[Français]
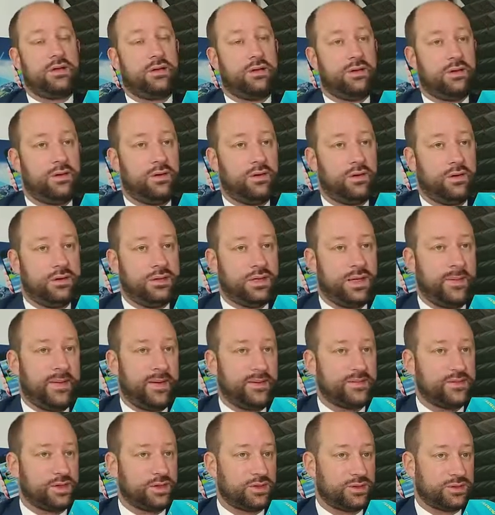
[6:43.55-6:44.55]
euh, il n'y a
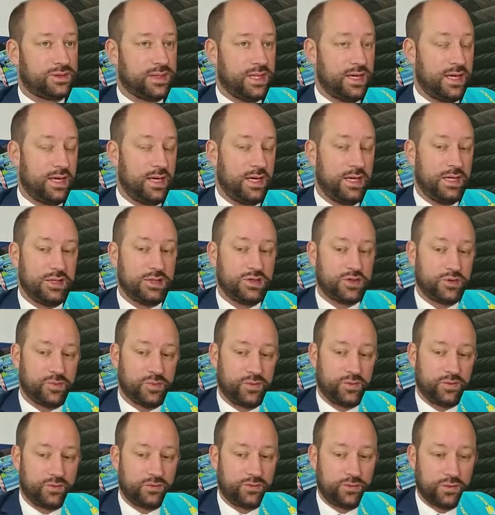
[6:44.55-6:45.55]
pas besoin de ça, et je
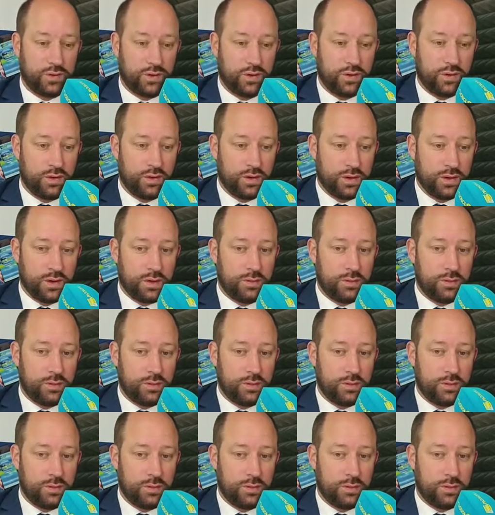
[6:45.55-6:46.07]
pense que